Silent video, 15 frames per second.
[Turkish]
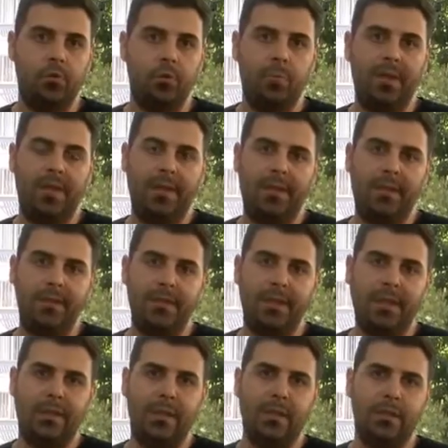küpeleri
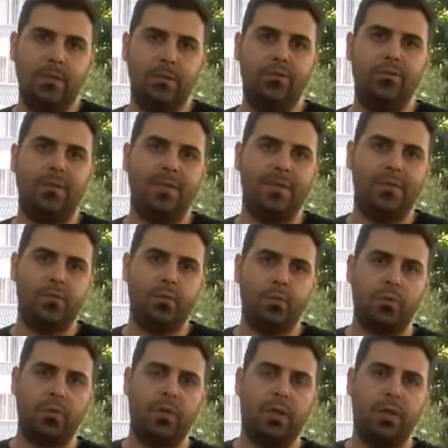çalınan küçük kız
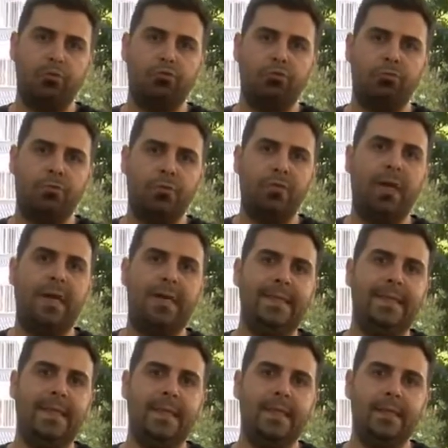çocuklara durumu
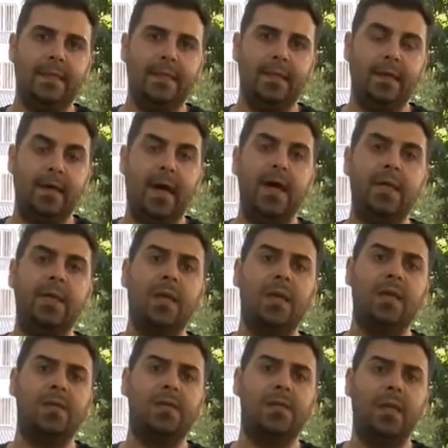ailelerine,
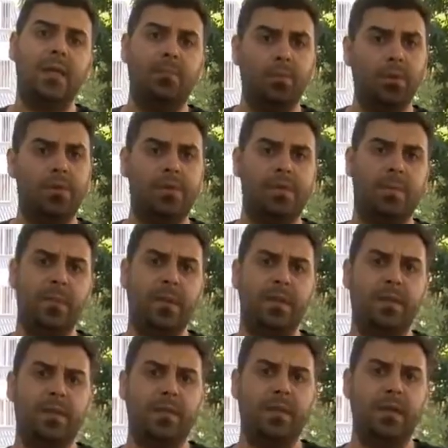aileler ise polise
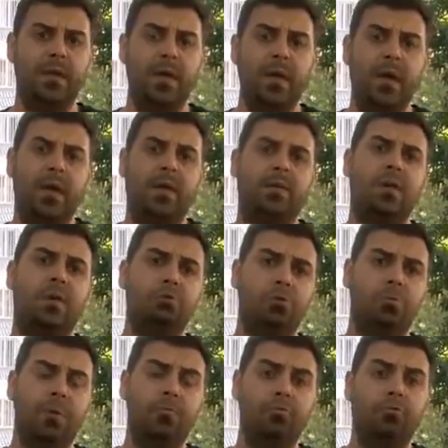bildirdi. Asayiş
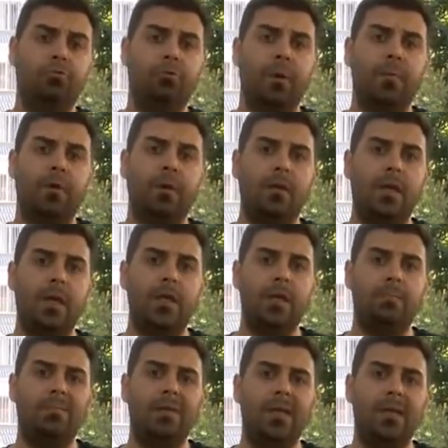Şube Müdürü'ne bağlı
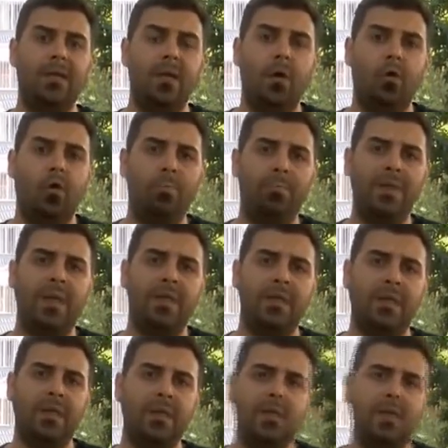ekipler o
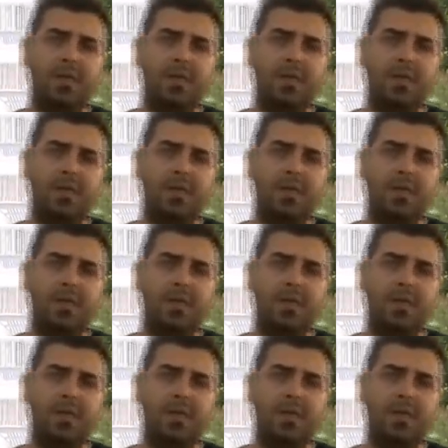binaların